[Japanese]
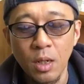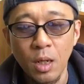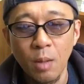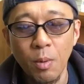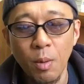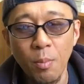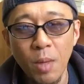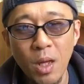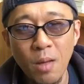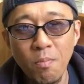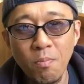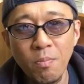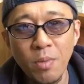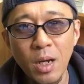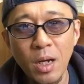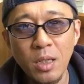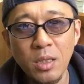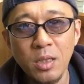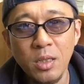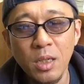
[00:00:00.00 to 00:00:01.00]
やっぱ
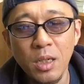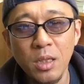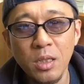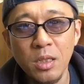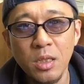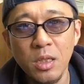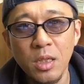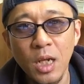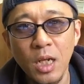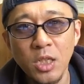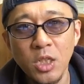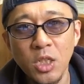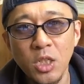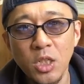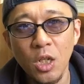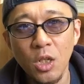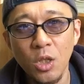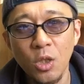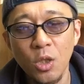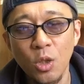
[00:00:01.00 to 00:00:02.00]
メンバーチェンジな
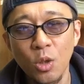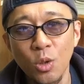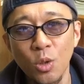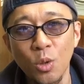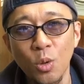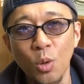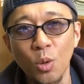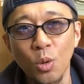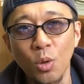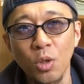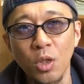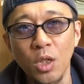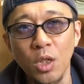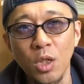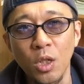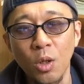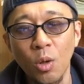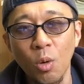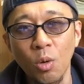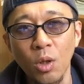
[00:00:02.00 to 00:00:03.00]
でっていうこと
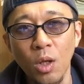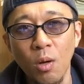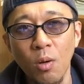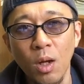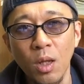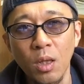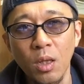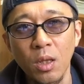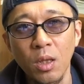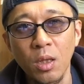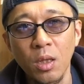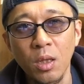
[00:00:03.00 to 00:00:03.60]
にこだわっ